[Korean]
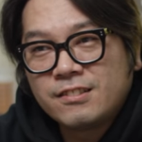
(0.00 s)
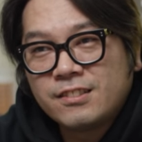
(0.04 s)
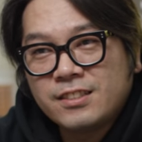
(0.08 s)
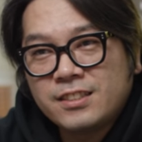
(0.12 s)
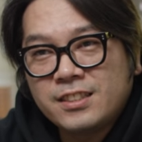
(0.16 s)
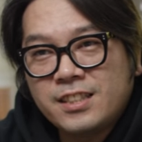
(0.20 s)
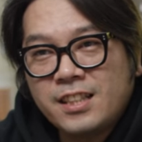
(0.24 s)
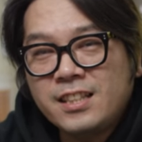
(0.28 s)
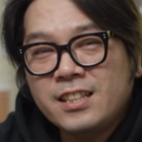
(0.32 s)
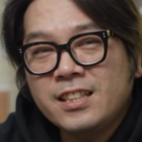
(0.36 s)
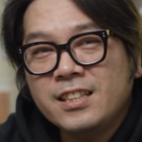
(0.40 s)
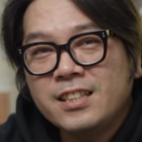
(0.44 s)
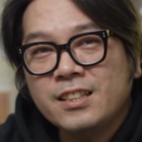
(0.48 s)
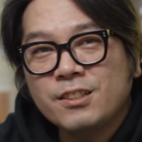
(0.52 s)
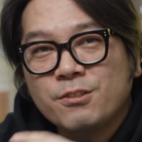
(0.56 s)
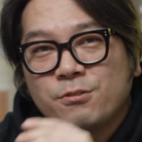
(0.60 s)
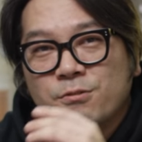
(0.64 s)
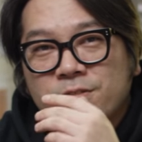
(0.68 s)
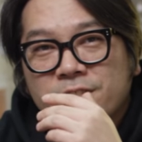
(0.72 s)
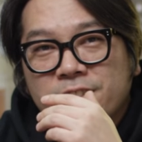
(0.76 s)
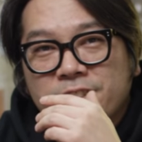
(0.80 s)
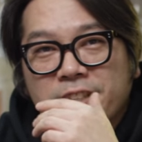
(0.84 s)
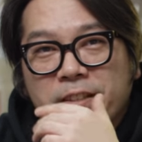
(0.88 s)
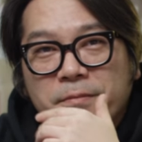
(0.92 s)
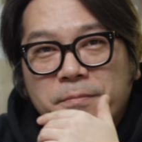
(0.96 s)
생긴 게
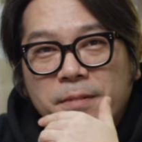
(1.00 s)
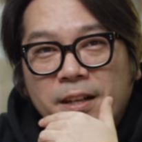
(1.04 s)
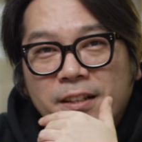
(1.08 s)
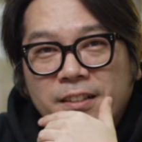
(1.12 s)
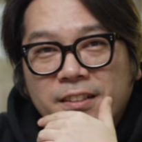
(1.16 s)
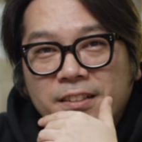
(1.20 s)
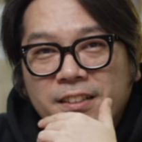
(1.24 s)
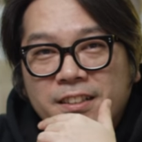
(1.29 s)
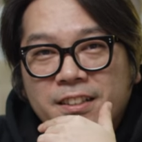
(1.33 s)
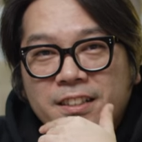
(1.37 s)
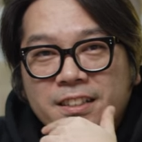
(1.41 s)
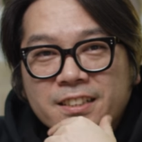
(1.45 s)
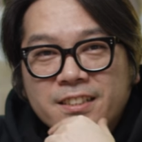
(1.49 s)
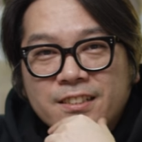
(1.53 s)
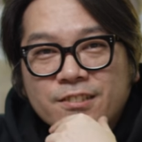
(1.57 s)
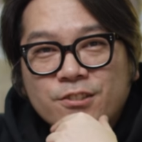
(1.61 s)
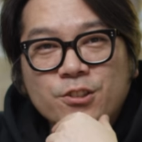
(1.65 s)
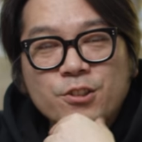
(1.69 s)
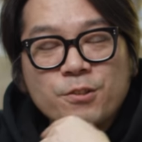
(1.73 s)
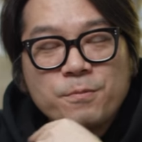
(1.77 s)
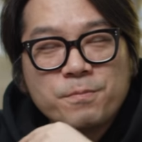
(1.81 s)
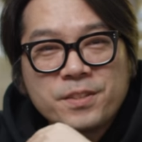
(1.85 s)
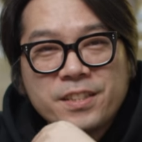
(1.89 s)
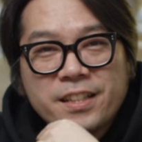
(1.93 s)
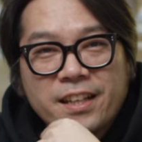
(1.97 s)
좀 그렇게 막
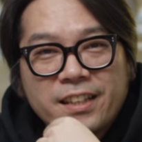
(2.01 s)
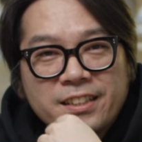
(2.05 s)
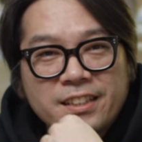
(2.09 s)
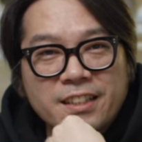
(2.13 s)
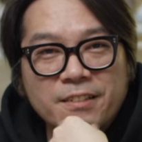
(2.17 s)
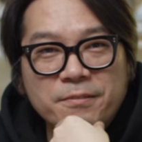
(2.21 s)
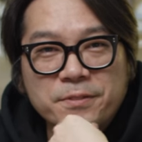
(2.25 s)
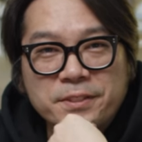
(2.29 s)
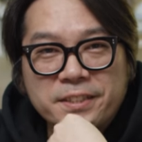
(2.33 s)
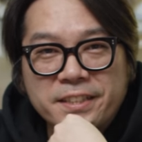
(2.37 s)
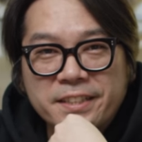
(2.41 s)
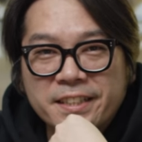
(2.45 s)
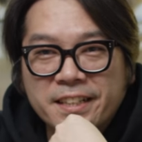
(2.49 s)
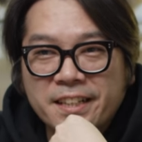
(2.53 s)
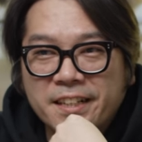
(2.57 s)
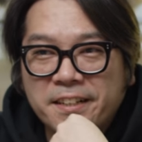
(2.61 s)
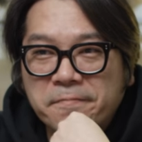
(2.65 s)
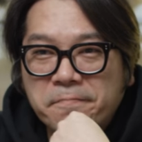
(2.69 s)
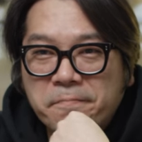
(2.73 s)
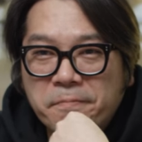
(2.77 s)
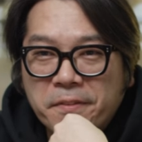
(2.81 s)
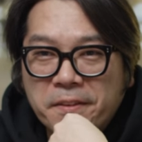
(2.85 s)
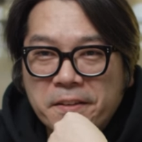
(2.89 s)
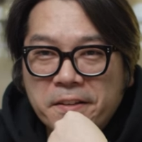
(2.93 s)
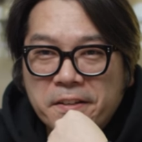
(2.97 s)
귀엽지 않다
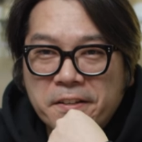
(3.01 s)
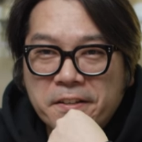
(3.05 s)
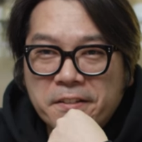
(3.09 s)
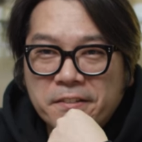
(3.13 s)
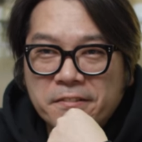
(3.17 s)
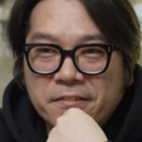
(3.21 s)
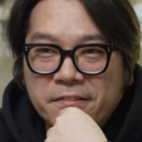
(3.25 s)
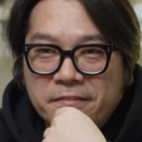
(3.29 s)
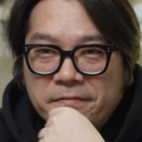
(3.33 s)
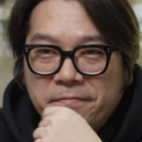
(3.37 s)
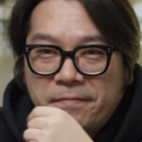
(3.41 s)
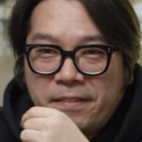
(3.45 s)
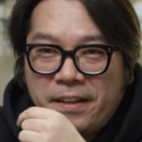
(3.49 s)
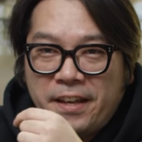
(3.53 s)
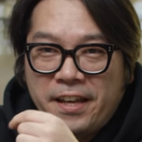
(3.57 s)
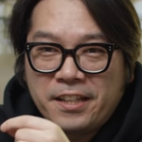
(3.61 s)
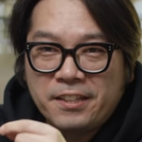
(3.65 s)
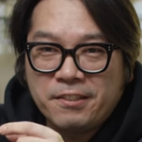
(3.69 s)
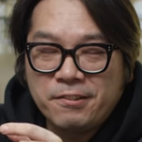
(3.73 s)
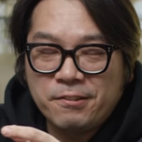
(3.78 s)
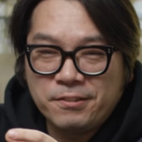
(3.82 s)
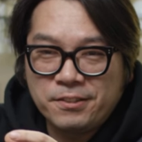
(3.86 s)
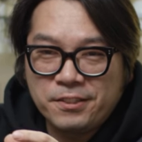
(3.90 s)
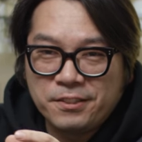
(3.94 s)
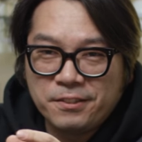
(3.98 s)
보니까 좀
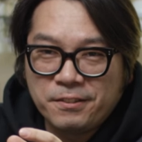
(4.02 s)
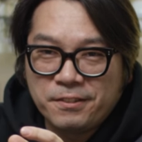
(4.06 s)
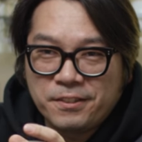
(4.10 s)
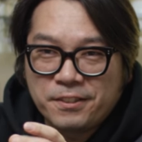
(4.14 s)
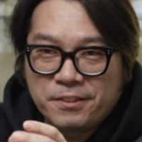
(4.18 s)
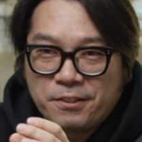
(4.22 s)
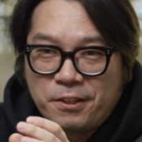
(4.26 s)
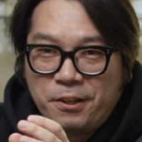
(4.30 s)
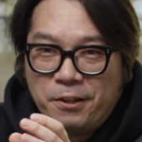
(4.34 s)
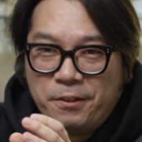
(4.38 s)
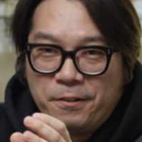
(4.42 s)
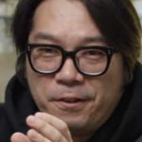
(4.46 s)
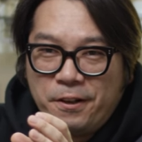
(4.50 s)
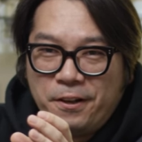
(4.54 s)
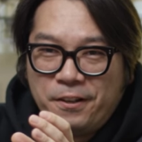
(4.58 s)
애교스럽게 좀